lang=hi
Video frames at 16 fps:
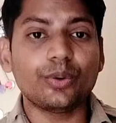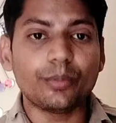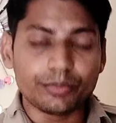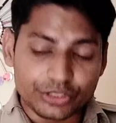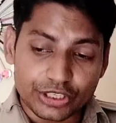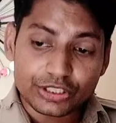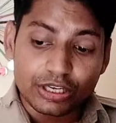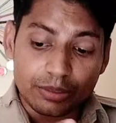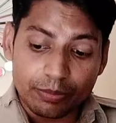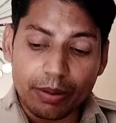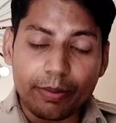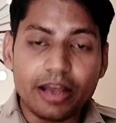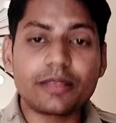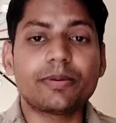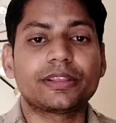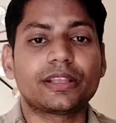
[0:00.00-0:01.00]
जो जिसकी
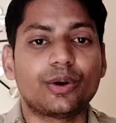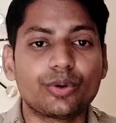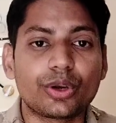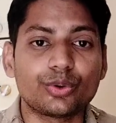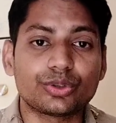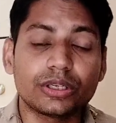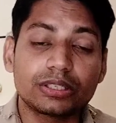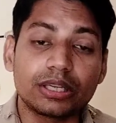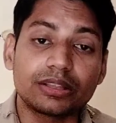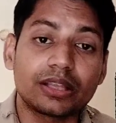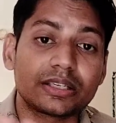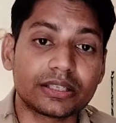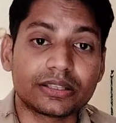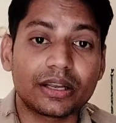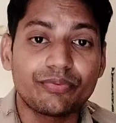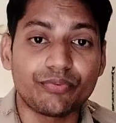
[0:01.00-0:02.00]
मैं बात बता रहा हूँ कि उसने
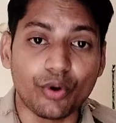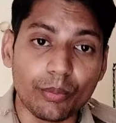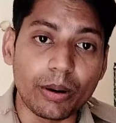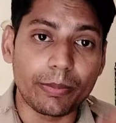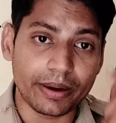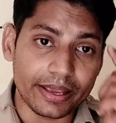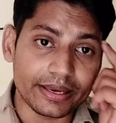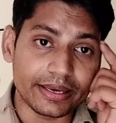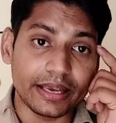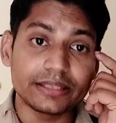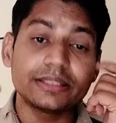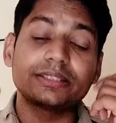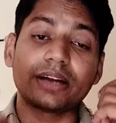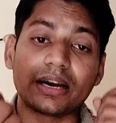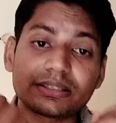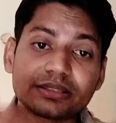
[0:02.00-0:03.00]
सत्तर सत्तर फॉर्म अप्लाई किए
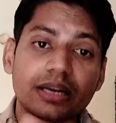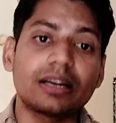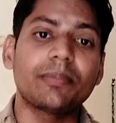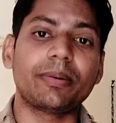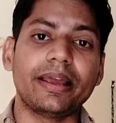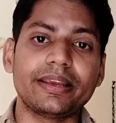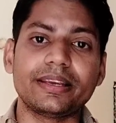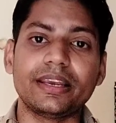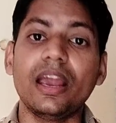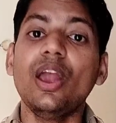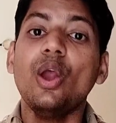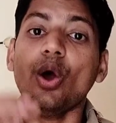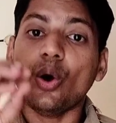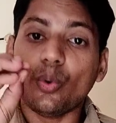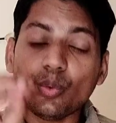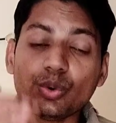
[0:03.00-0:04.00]
हैं जैसे साठ साठ अप्लाई किए हैं
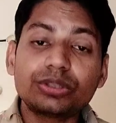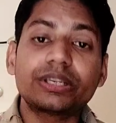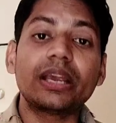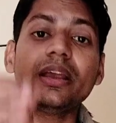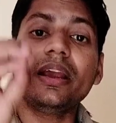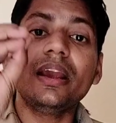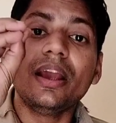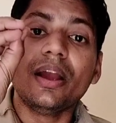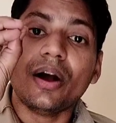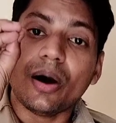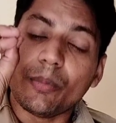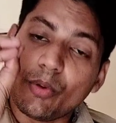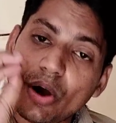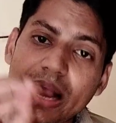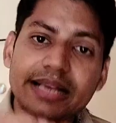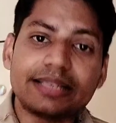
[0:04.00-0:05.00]
उसकी
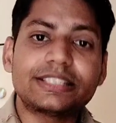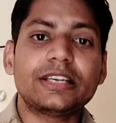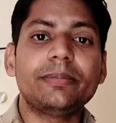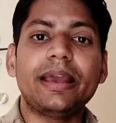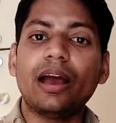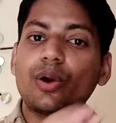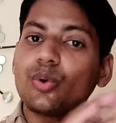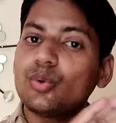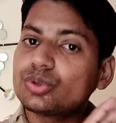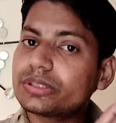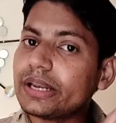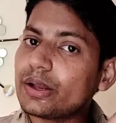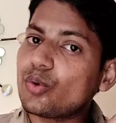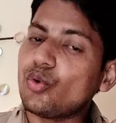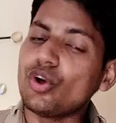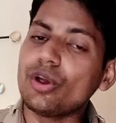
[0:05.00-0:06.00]
वो एस में है और
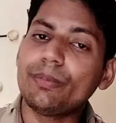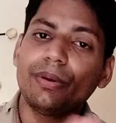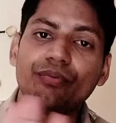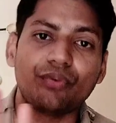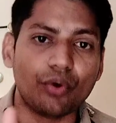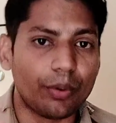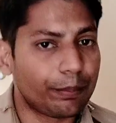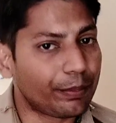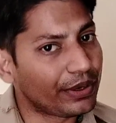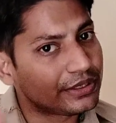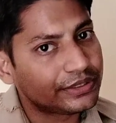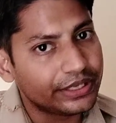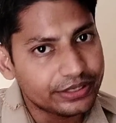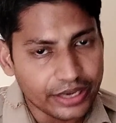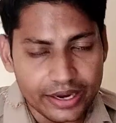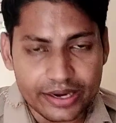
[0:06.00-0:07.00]
उसने कोई भी फॉर्म
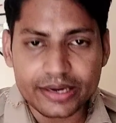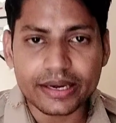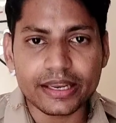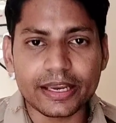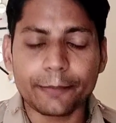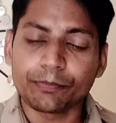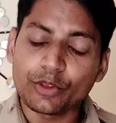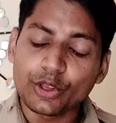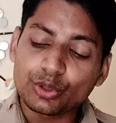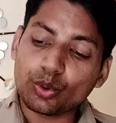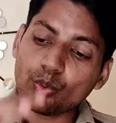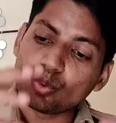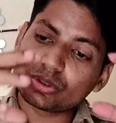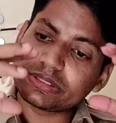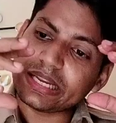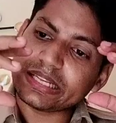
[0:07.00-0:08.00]
फीस दी जानी नहीं है तो
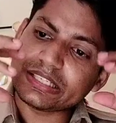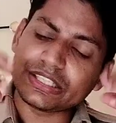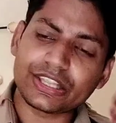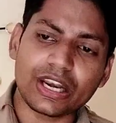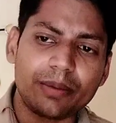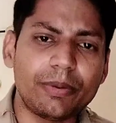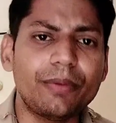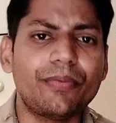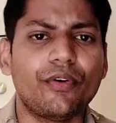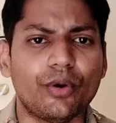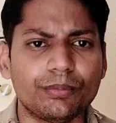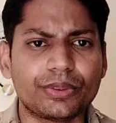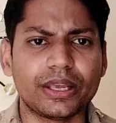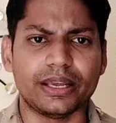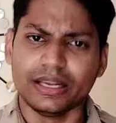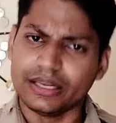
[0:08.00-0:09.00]
उसने जितने भी
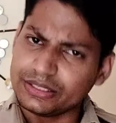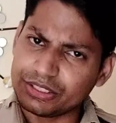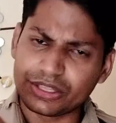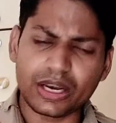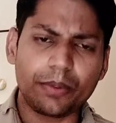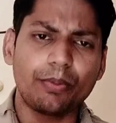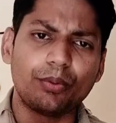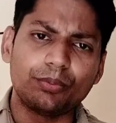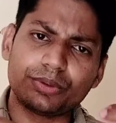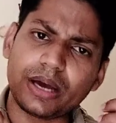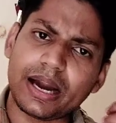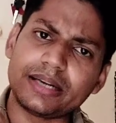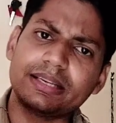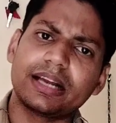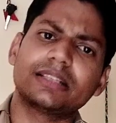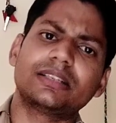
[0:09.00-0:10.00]
फॉर्म थे जितने फॉर्म थे
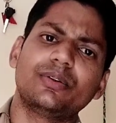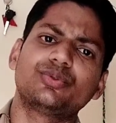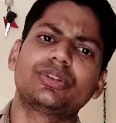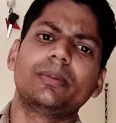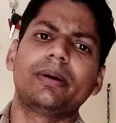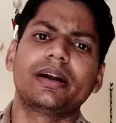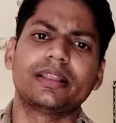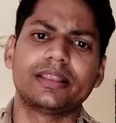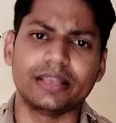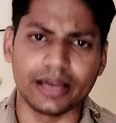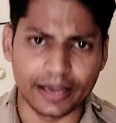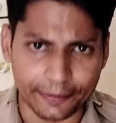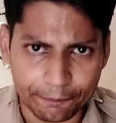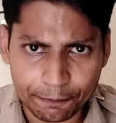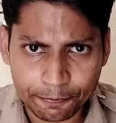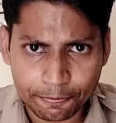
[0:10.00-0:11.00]
हर जगह से उसने भर दिया
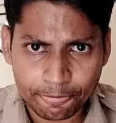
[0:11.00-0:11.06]
है